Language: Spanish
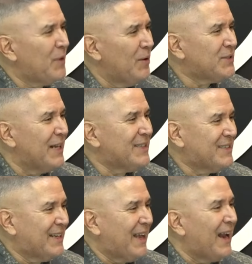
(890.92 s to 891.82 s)
o sea,
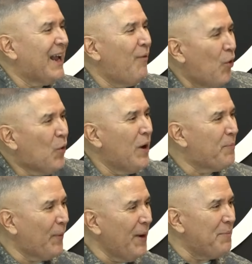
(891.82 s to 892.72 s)
cargamos con el
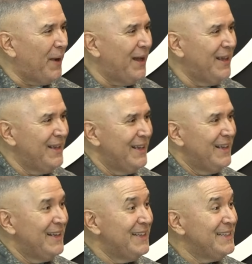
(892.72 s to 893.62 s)
problema. Sí,
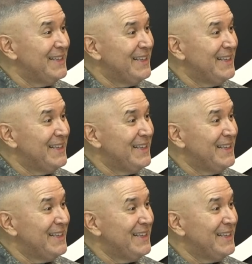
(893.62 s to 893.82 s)
correcto.